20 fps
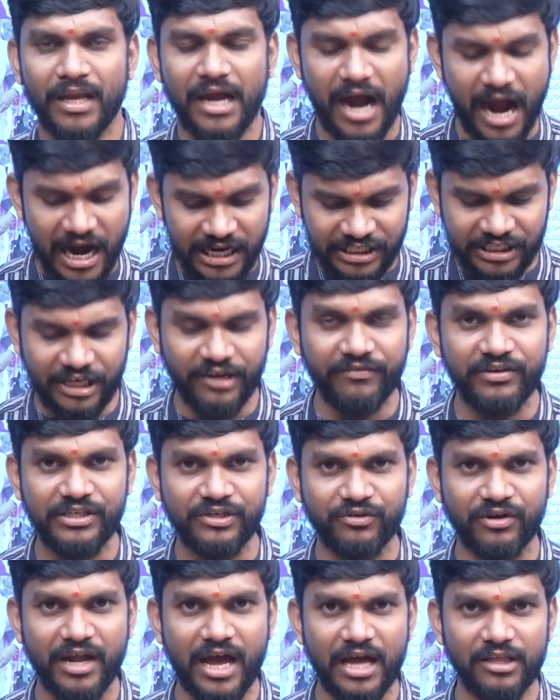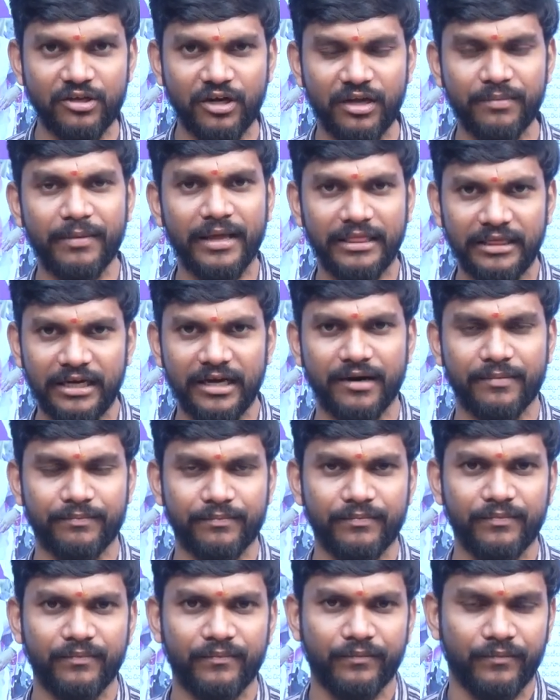కాశీ విశ్వనాథుడి మందిరం
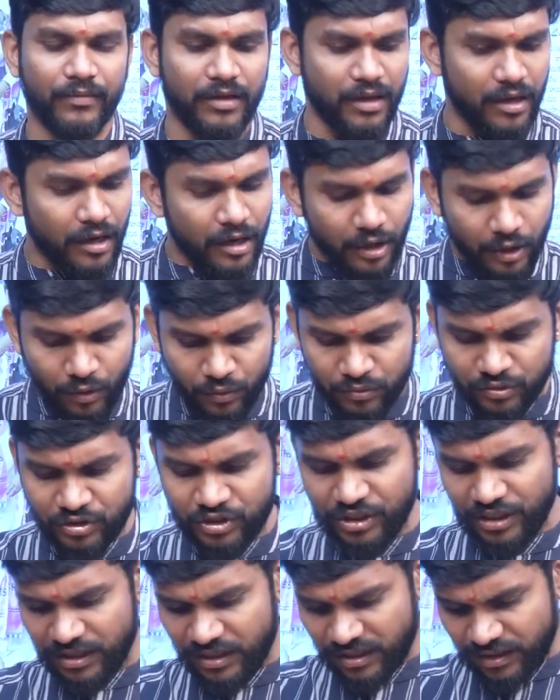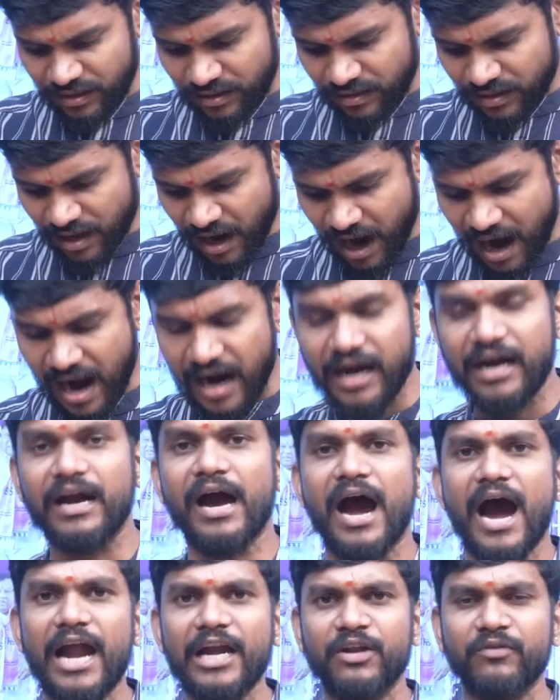నుంచి ఆ
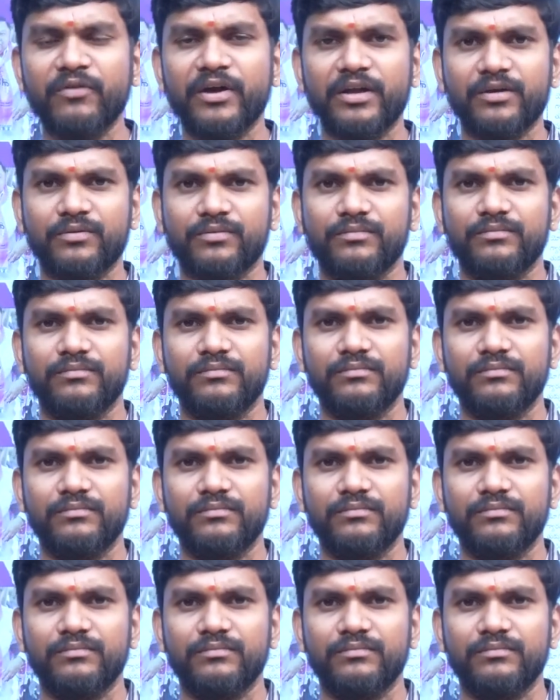ఘాట్ వరకు